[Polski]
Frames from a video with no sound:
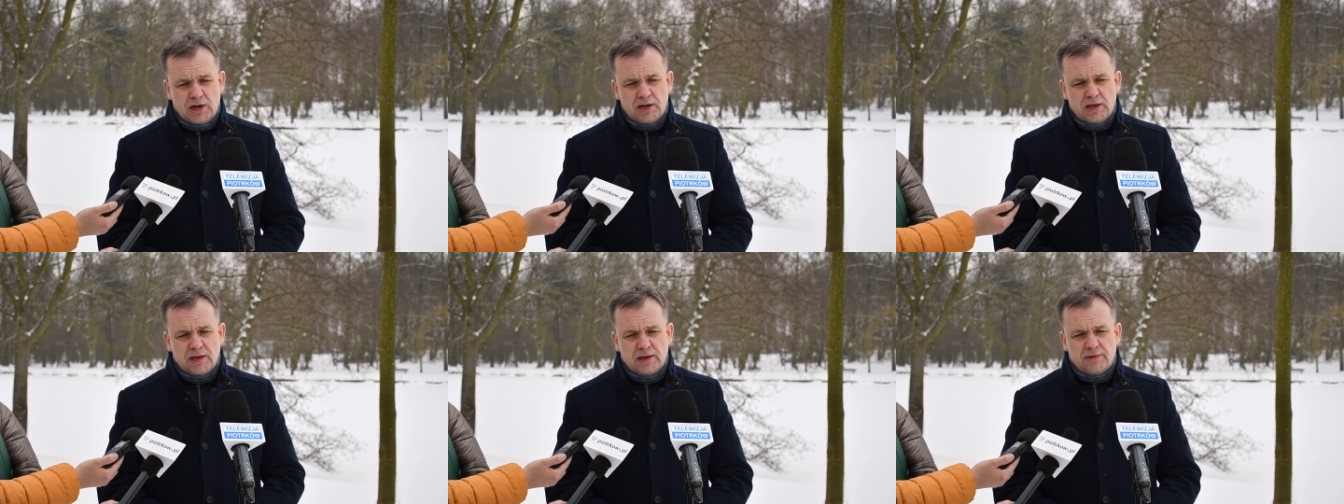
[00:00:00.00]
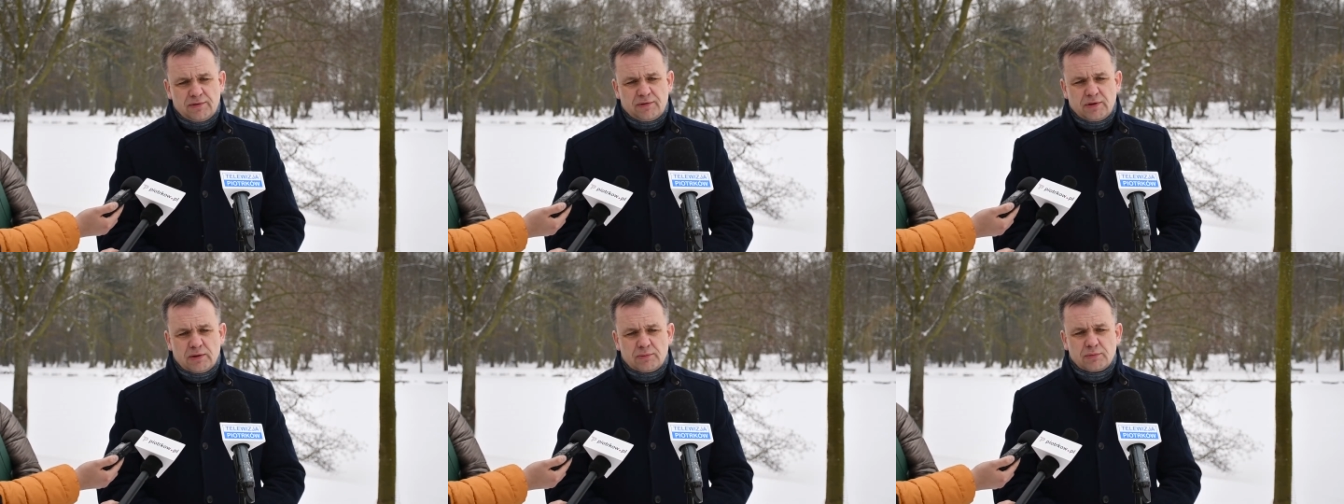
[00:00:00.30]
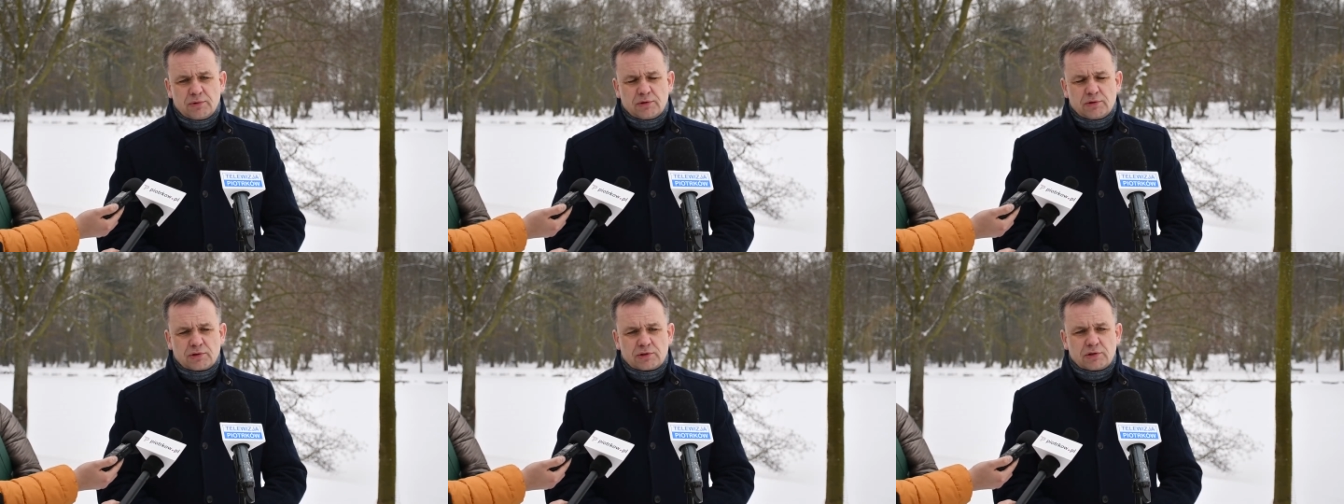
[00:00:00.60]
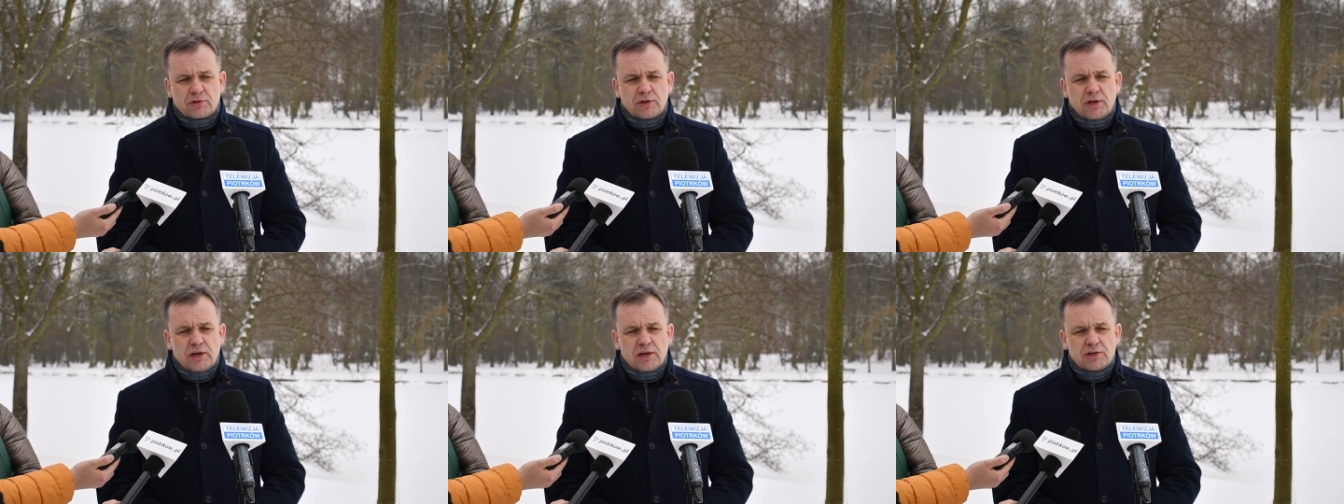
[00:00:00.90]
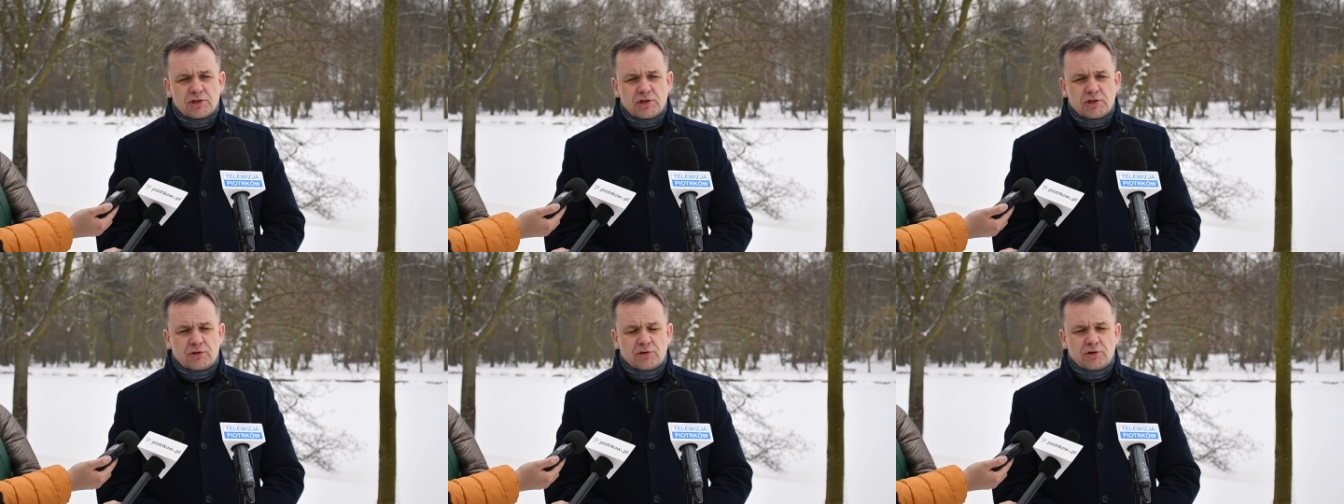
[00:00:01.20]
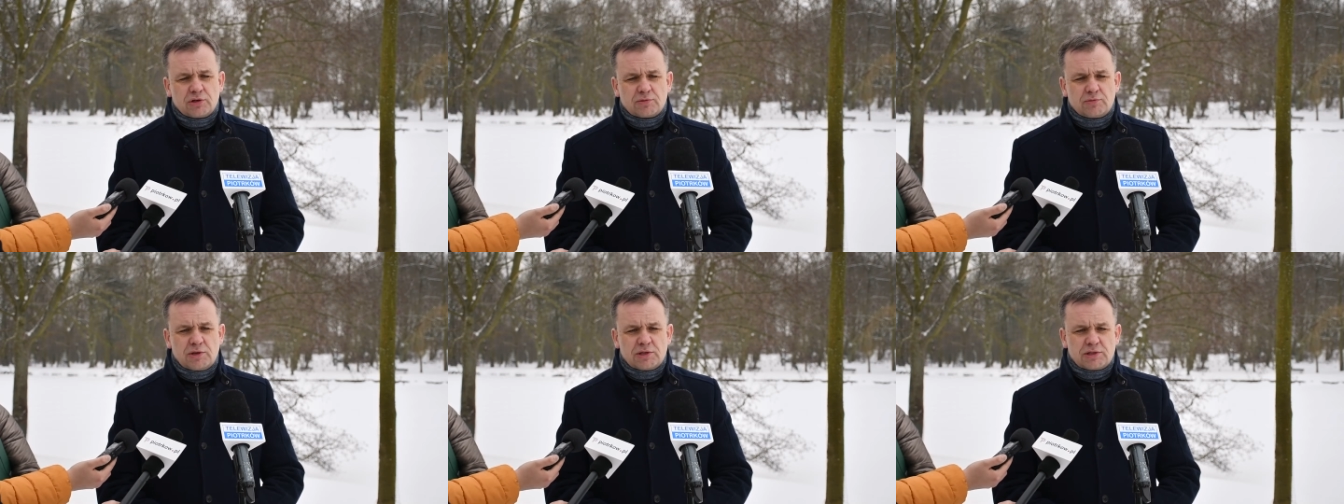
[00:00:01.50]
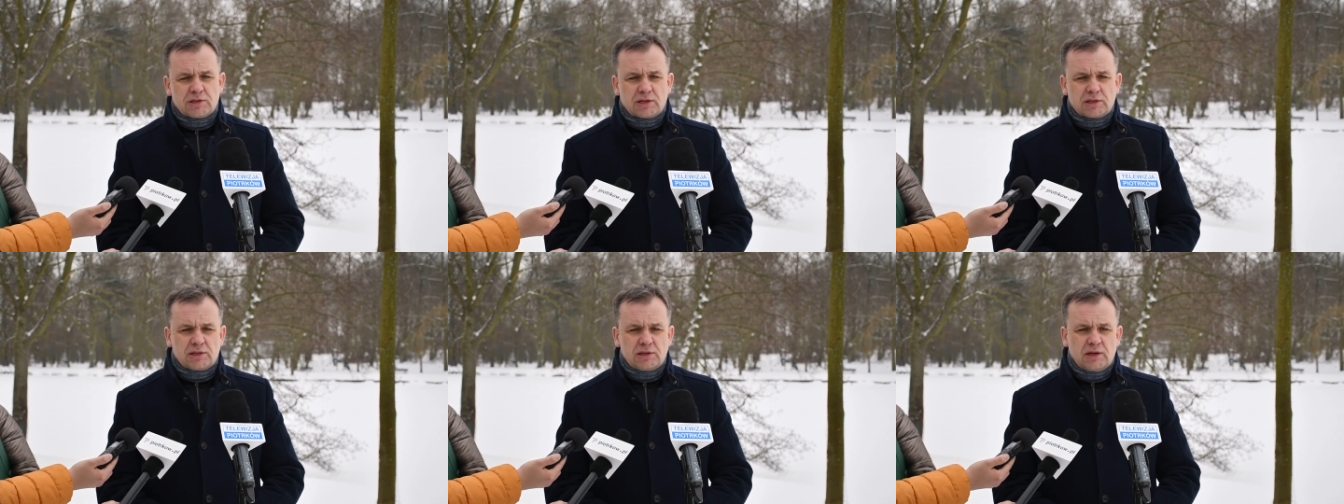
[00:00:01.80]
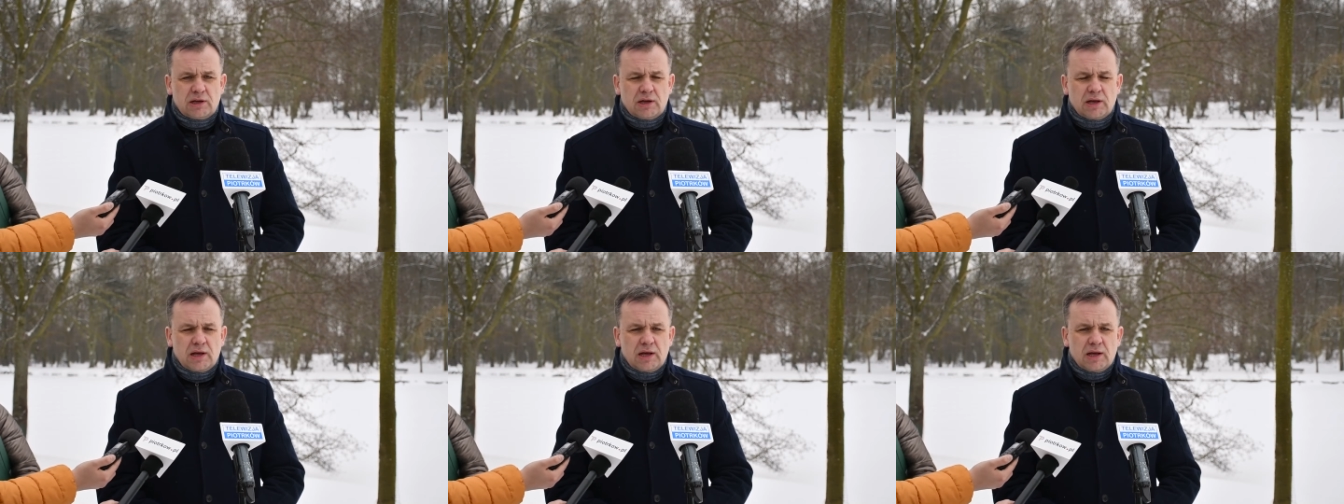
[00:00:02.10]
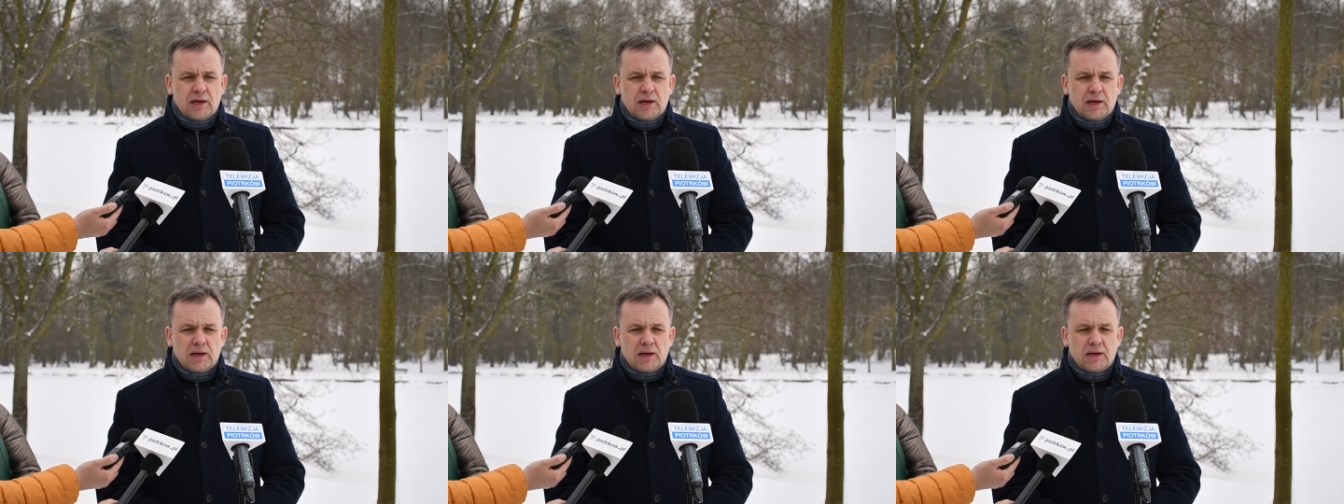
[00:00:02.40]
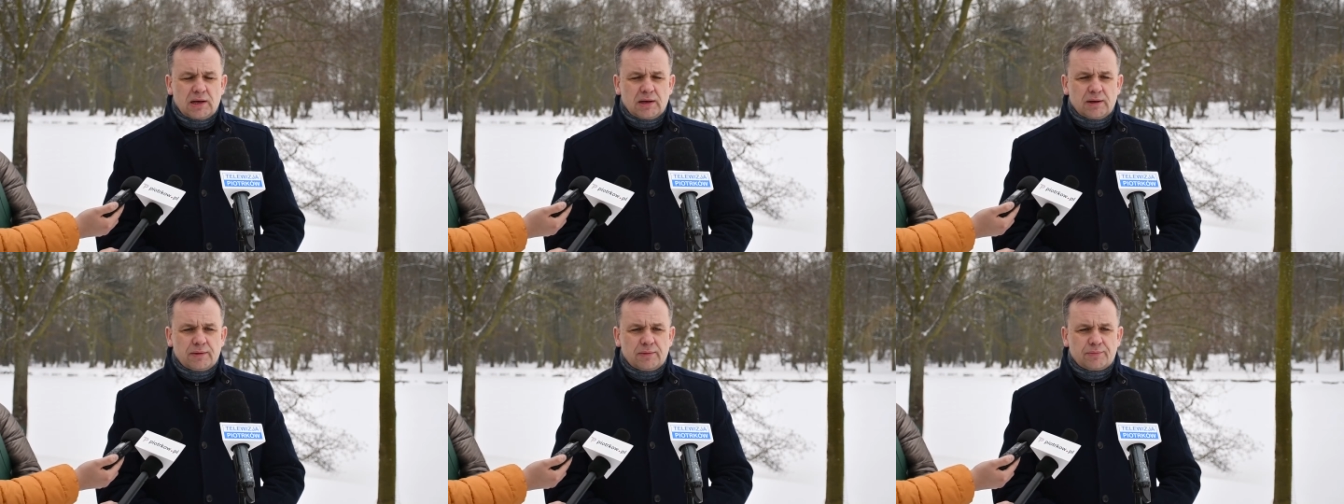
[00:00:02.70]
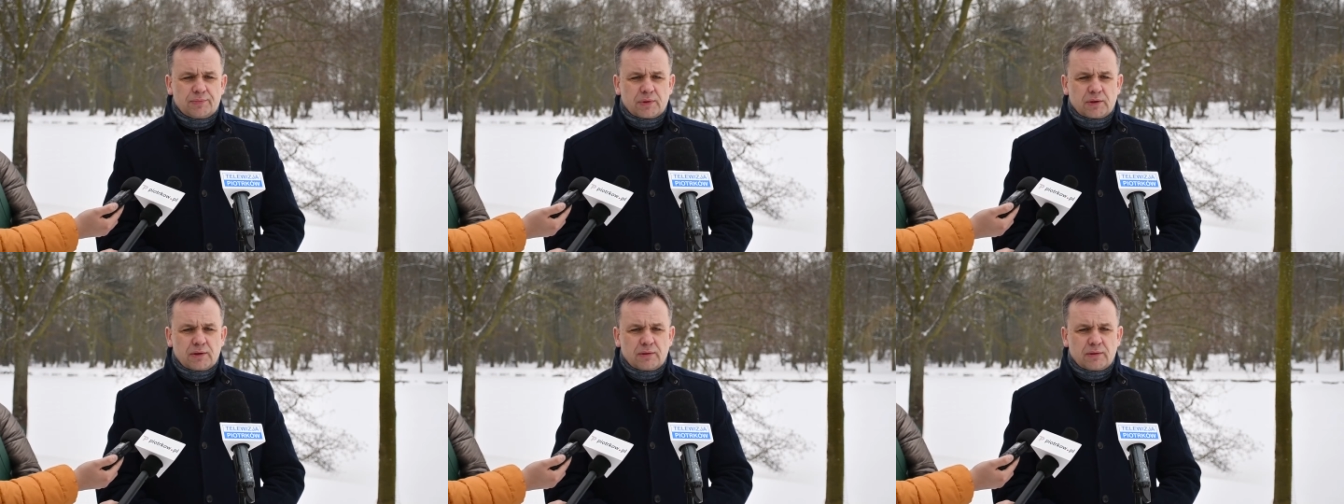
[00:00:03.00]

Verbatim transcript: ale wiem doskonale, że to jest miejsce na tyle e,